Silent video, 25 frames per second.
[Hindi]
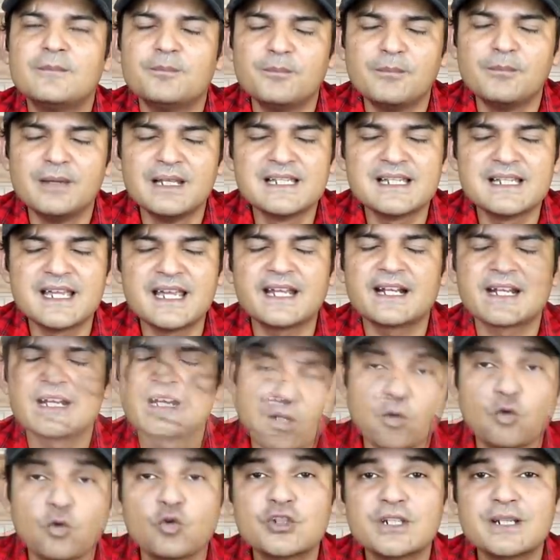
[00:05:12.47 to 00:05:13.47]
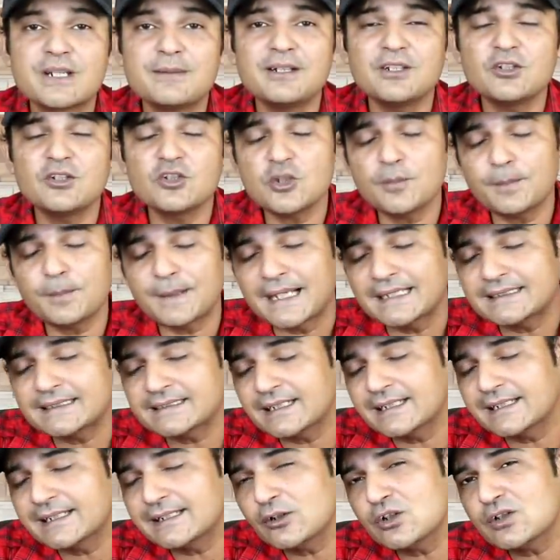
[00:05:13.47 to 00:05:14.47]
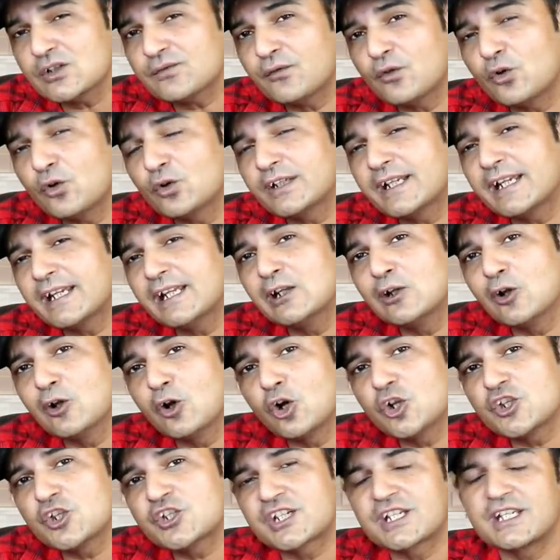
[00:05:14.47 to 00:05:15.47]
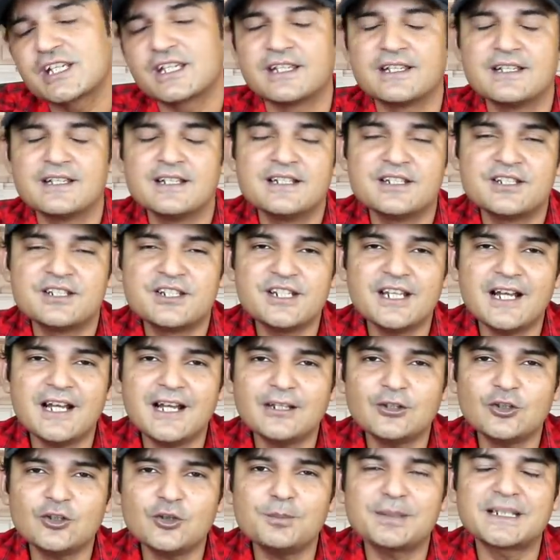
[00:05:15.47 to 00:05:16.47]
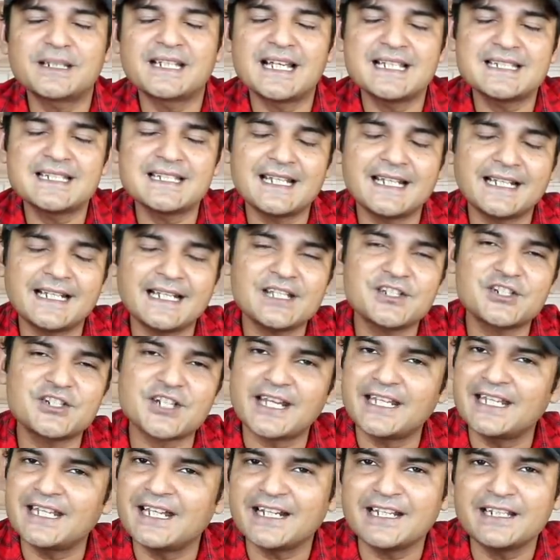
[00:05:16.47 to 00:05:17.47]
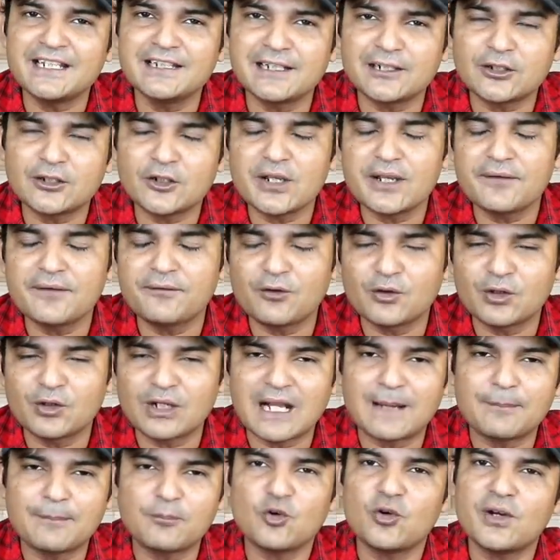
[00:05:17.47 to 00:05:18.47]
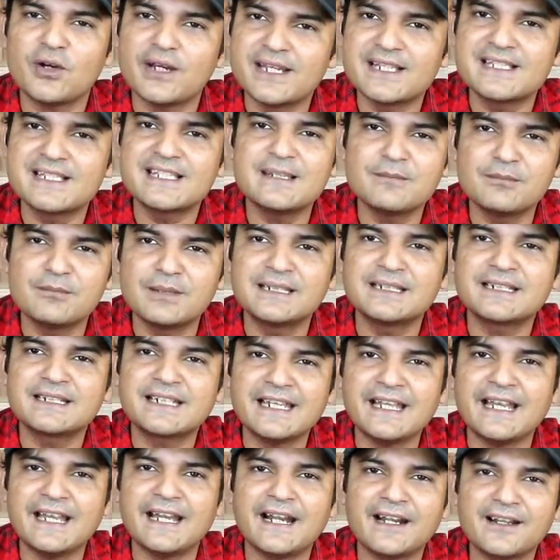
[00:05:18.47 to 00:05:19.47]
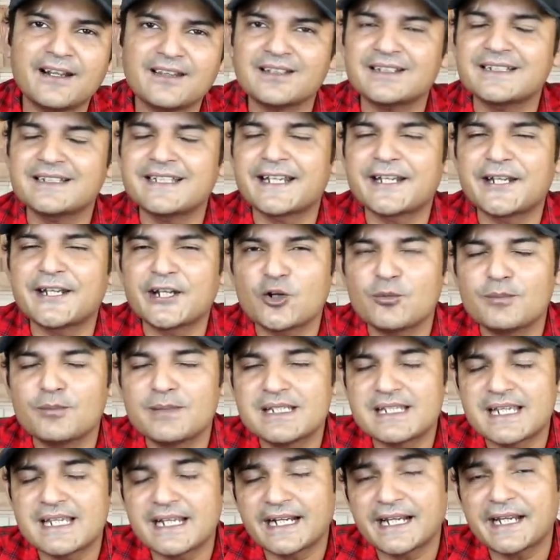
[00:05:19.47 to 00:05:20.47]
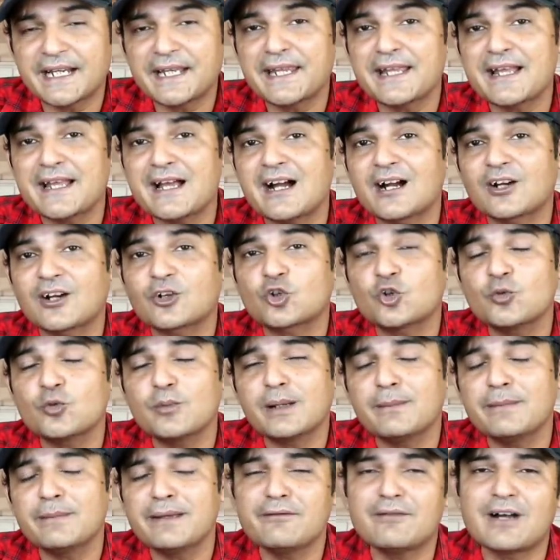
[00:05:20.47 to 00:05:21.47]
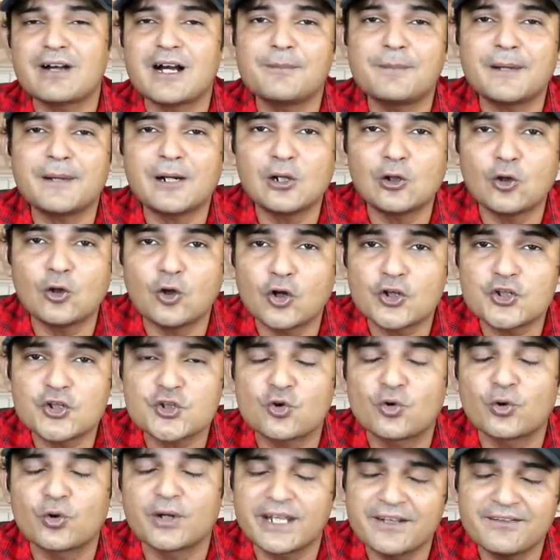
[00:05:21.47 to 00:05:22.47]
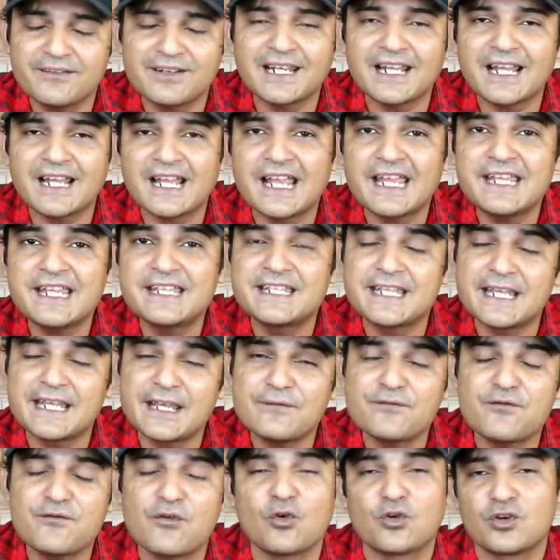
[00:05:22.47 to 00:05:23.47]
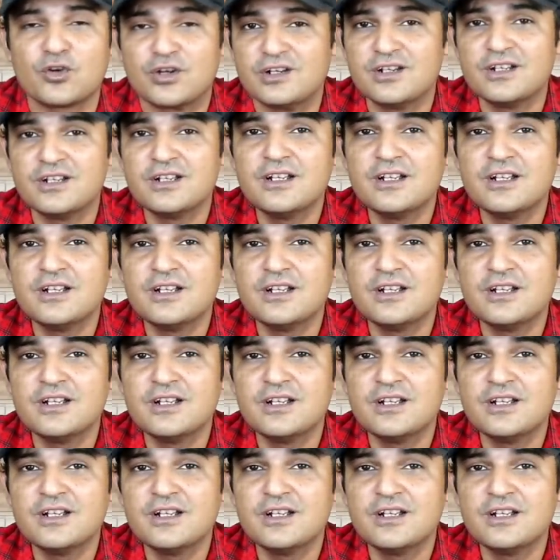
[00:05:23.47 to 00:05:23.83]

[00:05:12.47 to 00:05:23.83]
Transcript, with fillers: मिल जाएगा उसके बाद दोस्तों बात कर लेता हूँ इस फ़ोन की लॉन्च की जी हाँ तो बताया जा रहा है कि चाइना के अंदर तो ये फ़ोन आपको इसी मंथ के एंड तक देखने को मिल जाएगा यानी अक्टूबर में वहां पर लॉन्च होने वाला है ये फ़ोन